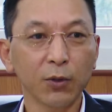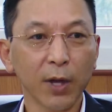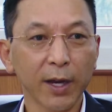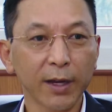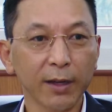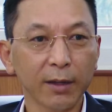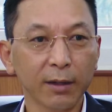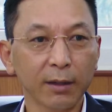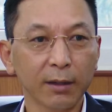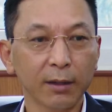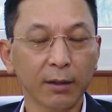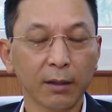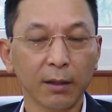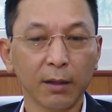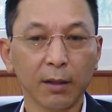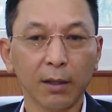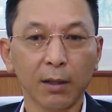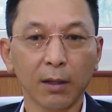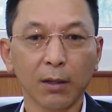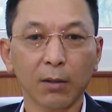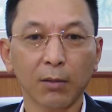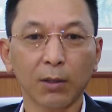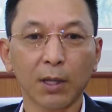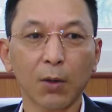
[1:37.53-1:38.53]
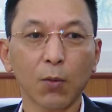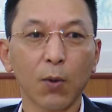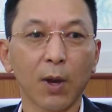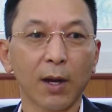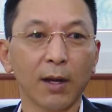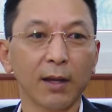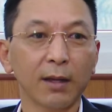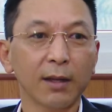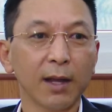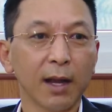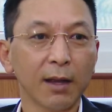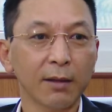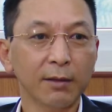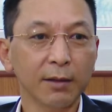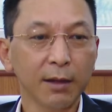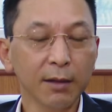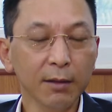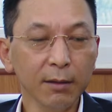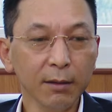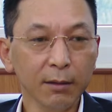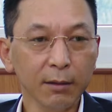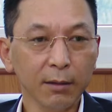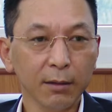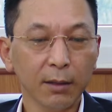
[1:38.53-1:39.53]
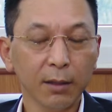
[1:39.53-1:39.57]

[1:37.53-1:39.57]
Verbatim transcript: doanh, công tác quản lý tài chính,